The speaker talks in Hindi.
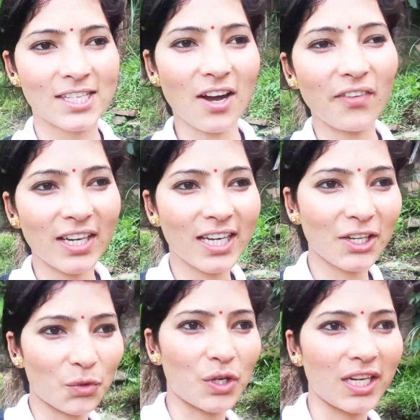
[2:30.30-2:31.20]
चावल
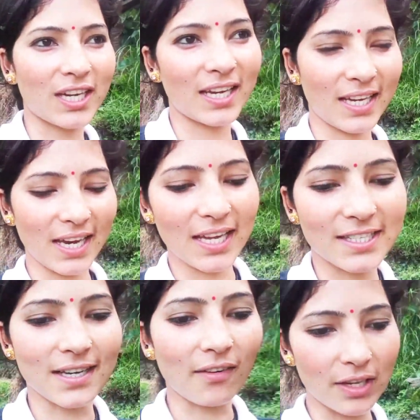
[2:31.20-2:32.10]
की रोटी के लिए
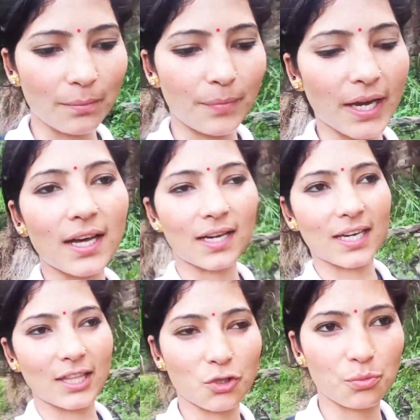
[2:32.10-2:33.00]
चावल भिगा
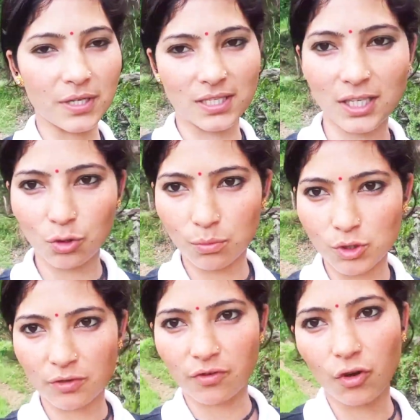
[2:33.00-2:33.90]
रखे थे सुबह से तो
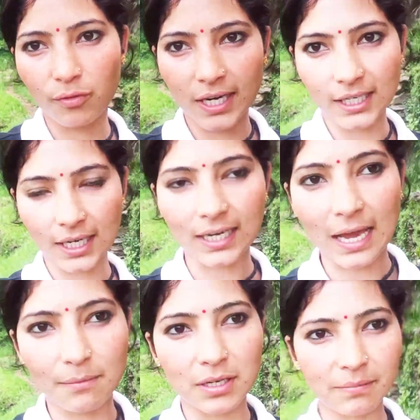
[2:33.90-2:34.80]
मुझे व्लॉग बनाने का
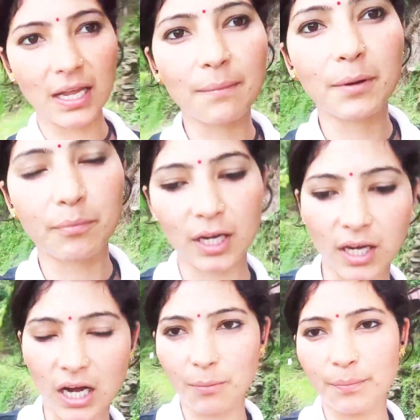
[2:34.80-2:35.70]
टाइम नहीं मिला मैं अपने
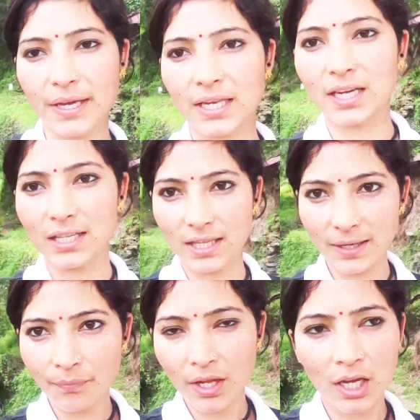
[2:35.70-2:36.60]
काम पे ही लगी
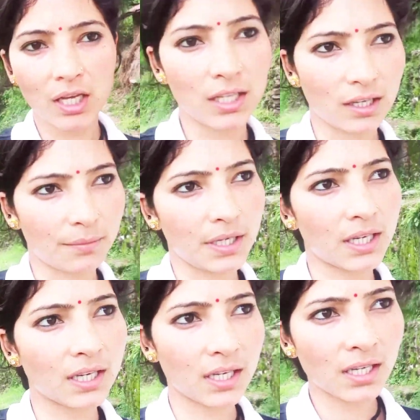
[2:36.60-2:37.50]
थी तभी
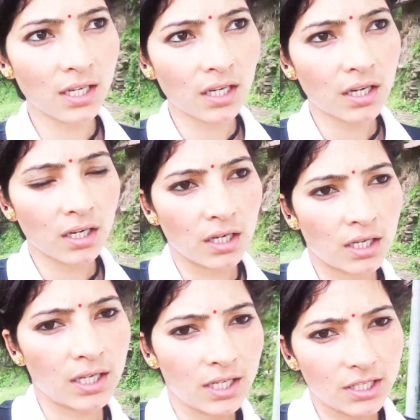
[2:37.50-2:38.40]

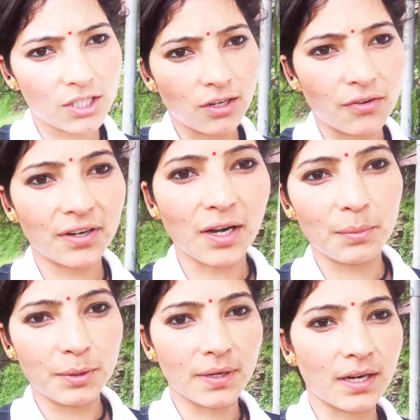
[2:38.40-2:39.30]
चलो फिर
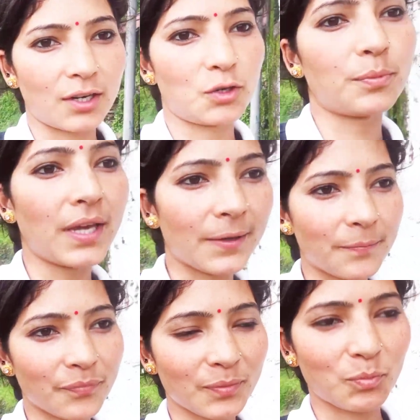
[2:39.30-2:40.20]
अभी बना रही हूँ मैं
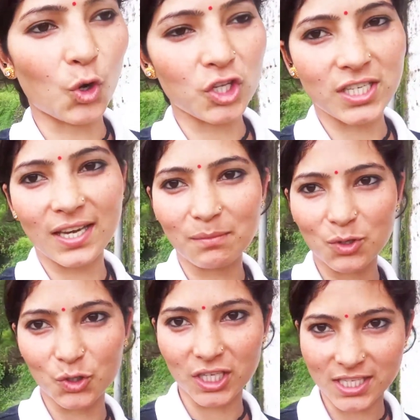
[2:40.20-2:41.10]
पहुँच गए हम
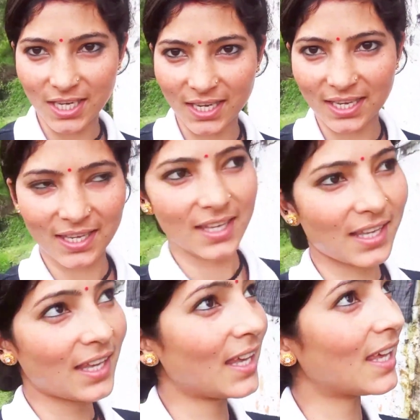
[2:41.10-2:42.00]
लोग नीचे
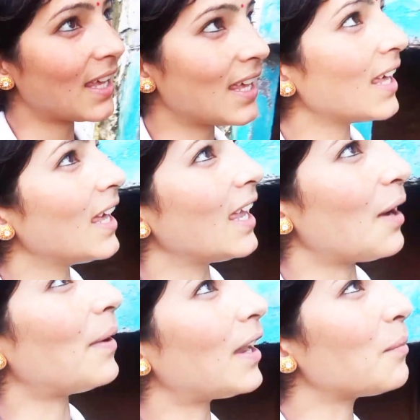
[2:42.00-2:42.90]
ये
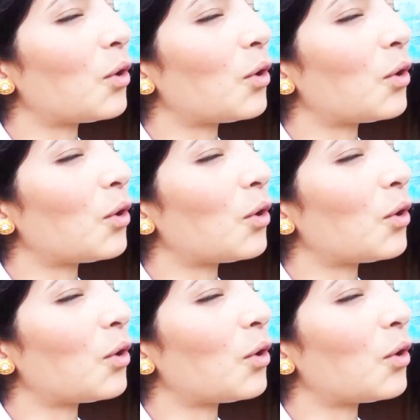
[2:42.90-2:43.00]
हमारे